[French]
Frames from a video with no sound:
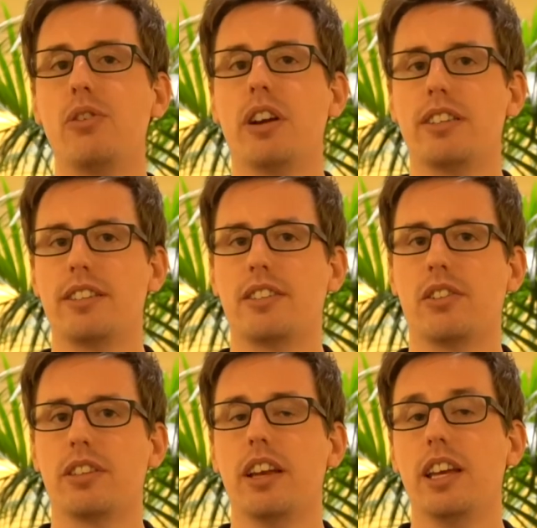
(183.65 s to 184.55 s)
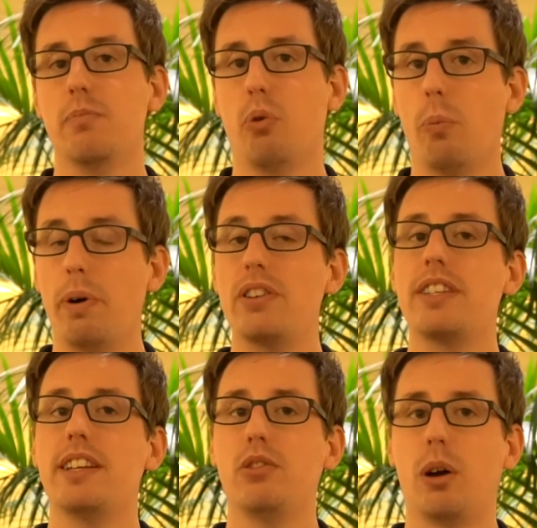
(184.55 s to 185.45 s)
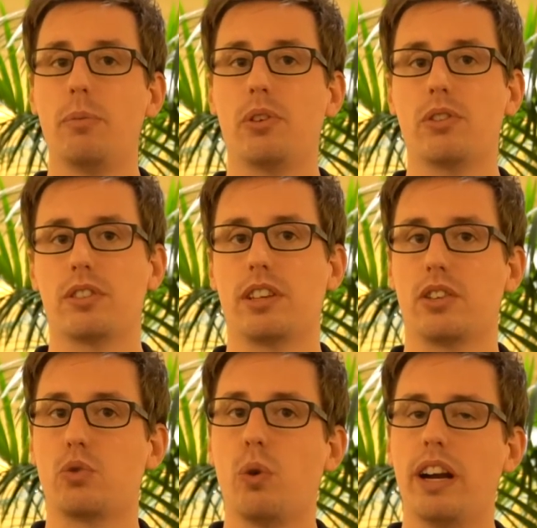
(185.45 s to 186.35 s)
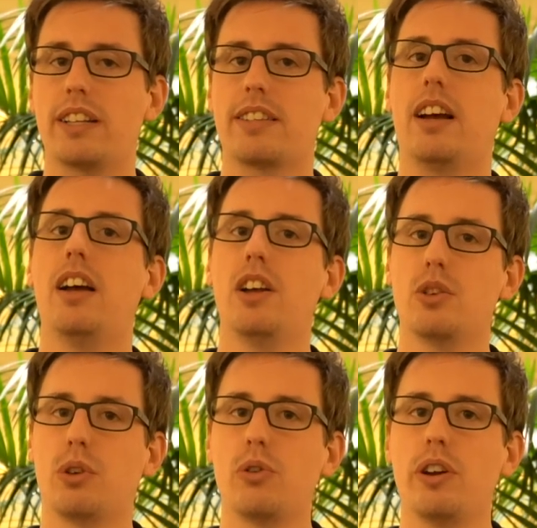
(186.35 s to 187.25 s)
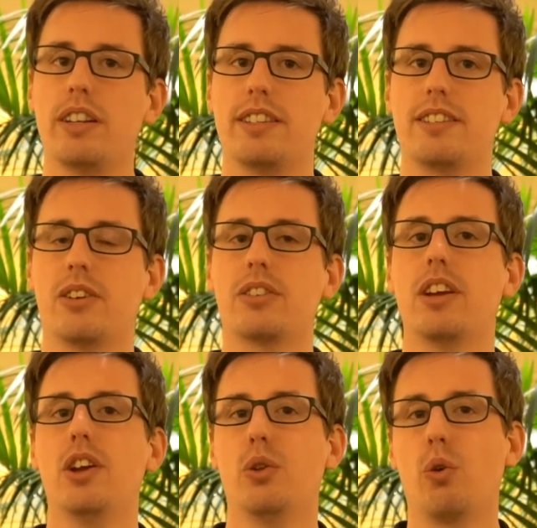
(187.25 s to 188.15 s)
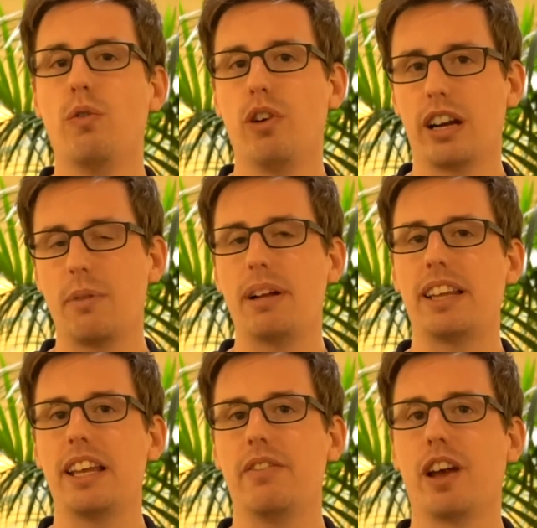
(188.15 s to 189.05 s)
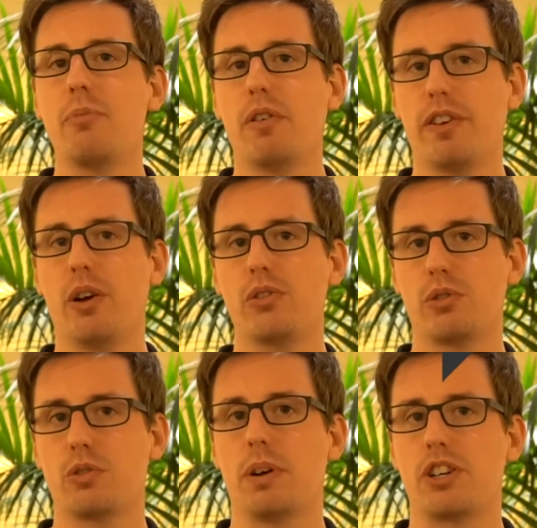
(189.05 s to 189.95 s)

Google Assistant. Ils ne pourront pas utiliser dans en même temps, ce sera soit Alexa, soit Google Assistant. Donc on voit que la bataille est vraiment féroce sur ce